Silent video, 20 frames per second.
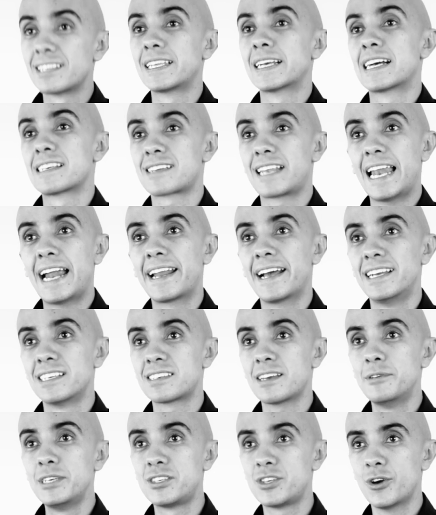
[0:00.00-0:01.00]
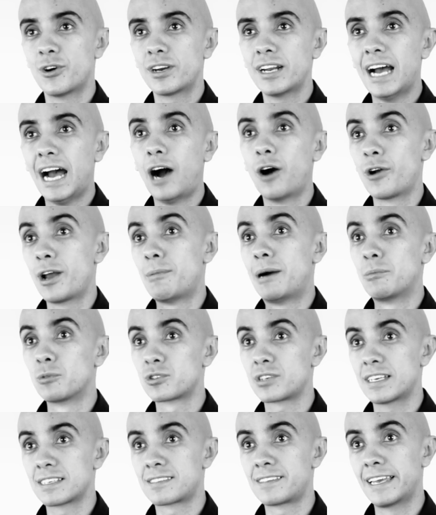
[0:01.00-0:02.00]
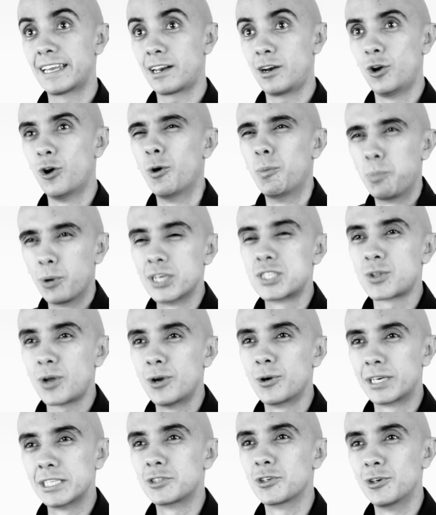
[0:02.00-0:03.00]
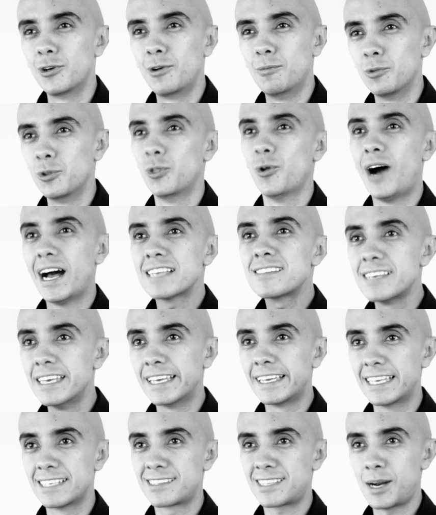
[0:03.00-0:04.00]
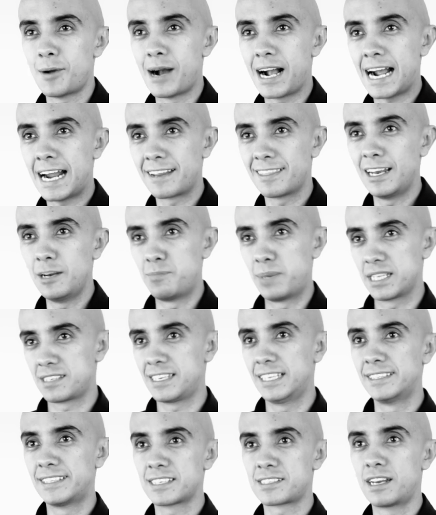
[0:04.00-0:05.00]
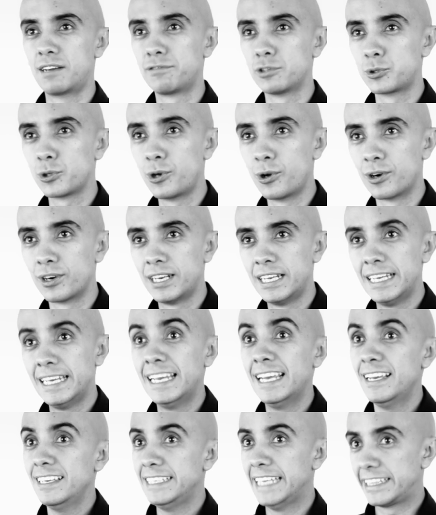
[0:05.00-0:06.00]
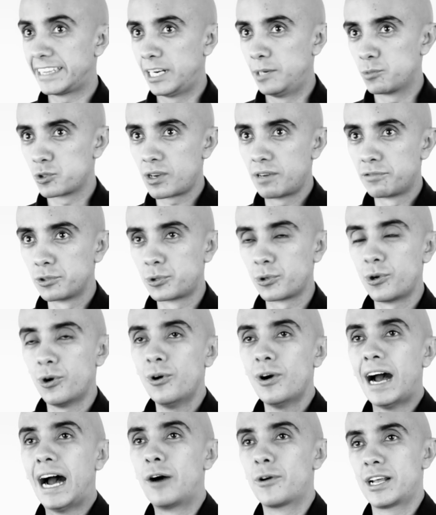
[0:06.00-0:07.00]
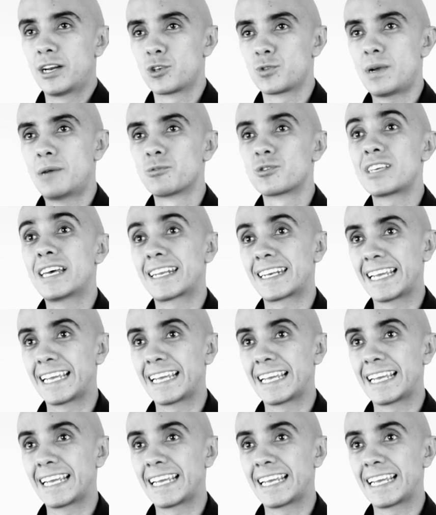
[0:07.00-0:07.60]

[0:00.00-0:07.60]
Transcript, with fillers: que tengas clara esa visión, ahora vamos a hacer lo opuesto a lo que todo el mundo hace, que es trabajar del presente hacia el futuro. Ya tenemos el futuro, ahora nos vamos a